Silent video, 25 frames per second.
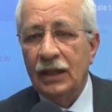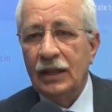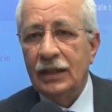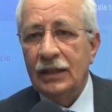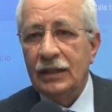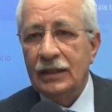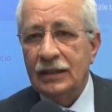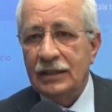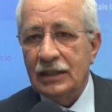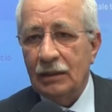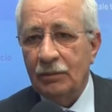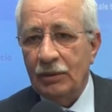
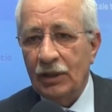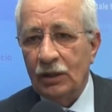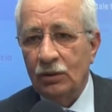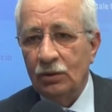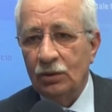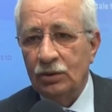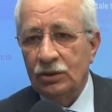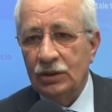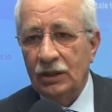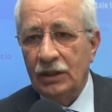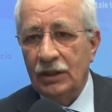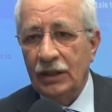insieme ai
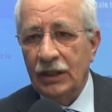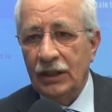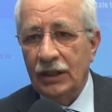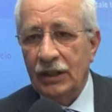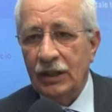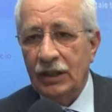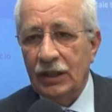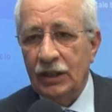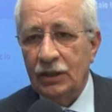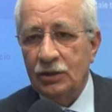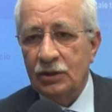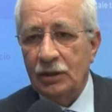consiglieri
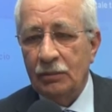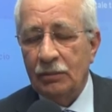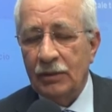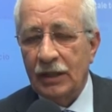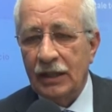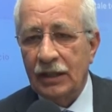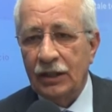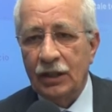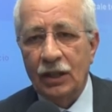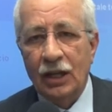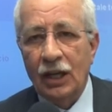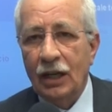Rizzo e
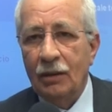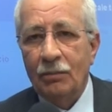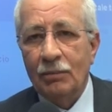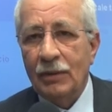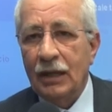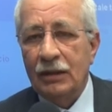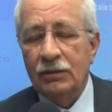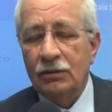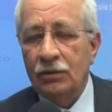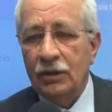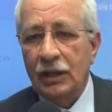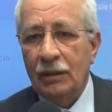Manadini,
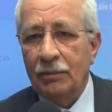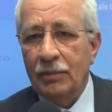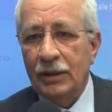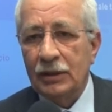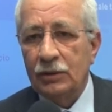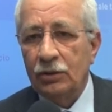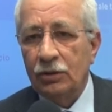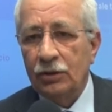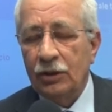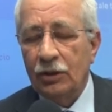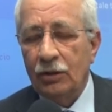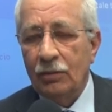ma non
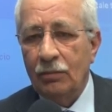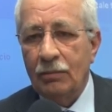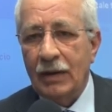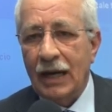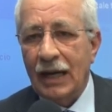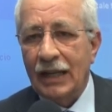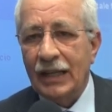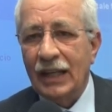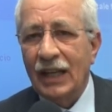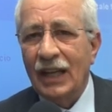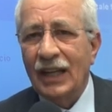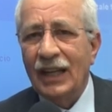abbandonerò
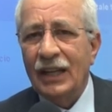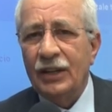mai.